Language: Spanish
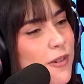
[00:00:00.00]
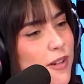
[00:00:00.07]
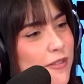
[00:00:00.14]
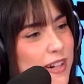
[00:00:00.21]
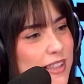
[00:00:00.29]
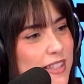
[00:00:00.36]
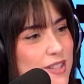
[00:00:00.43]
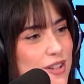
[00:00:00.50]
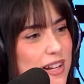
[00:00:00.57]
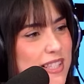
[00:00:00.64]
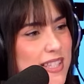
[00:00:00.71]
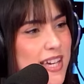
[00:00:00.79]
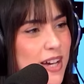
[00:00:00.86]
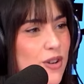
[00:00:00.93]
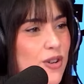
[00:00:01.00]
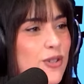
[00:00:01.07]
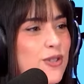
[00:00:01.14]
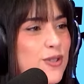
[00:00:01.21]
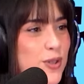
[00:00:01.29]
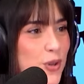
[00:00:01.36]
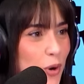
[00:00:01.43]
vino Fran de Solas que
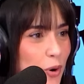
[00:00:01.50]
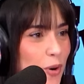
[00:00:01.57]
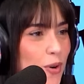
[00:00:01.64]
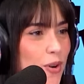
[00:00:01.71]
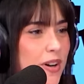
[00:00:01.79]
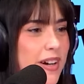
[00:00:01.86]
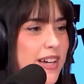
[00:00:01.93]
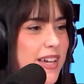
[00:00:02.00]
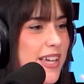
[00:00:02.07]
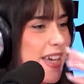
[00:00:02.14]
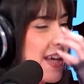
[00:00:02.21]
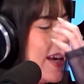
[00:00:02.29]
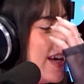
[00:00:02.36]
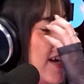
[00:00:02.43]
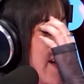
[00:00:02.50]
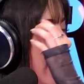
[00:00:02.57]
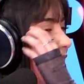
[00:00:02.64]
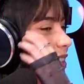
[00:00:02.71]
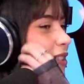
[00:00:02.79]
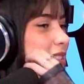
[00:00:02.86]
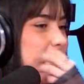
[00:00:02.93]
contó
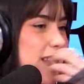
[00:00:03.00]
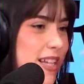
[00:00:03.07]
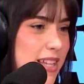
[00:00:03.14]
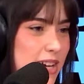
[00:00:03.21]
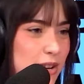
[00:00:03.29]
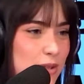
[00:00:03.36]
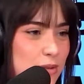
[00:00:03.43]
que tenía